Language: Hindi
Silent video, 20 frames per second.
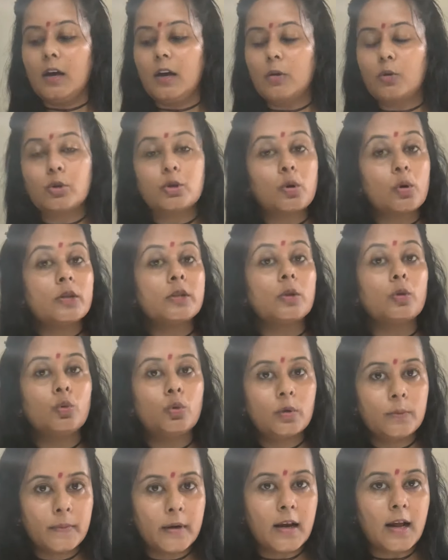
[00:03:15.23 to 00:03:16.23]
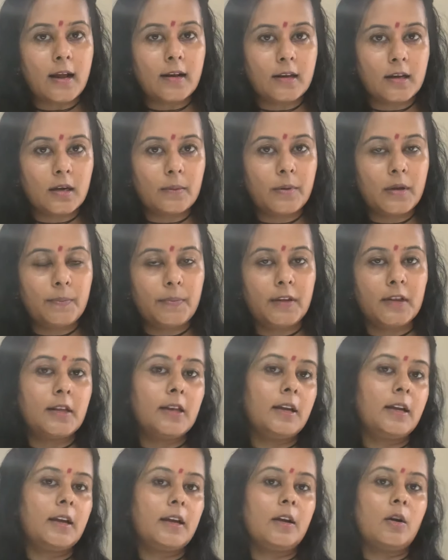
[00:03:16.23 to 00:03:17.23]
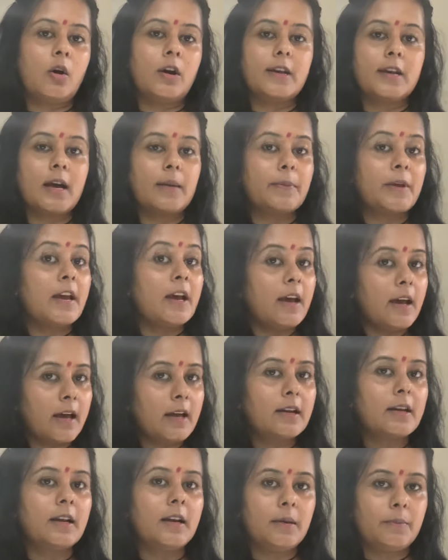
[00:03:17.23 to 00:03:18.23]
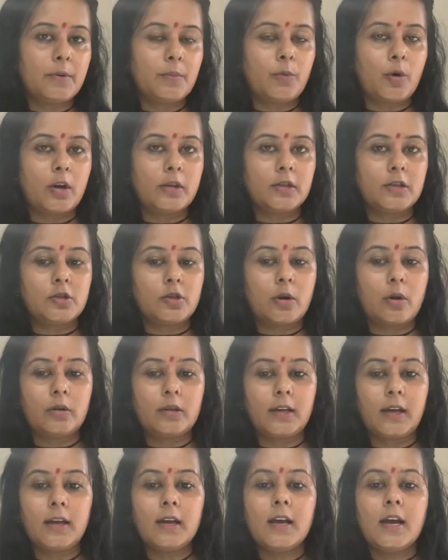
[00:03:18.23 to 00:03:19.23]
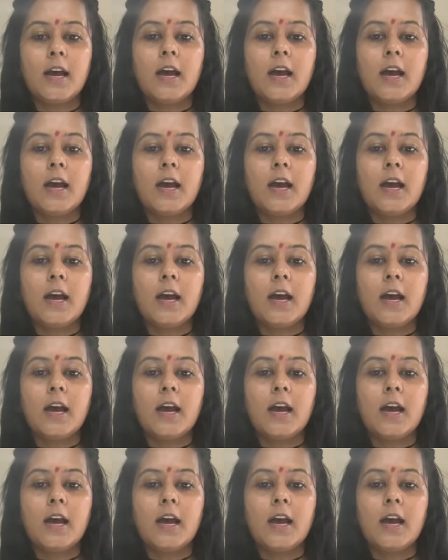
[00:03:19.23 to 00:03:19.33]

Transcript: कुछ लोग इसे दूध में डालकर भी पीते हैं और ये आपके हेयर के लिए भी बहुत अच्छा होता है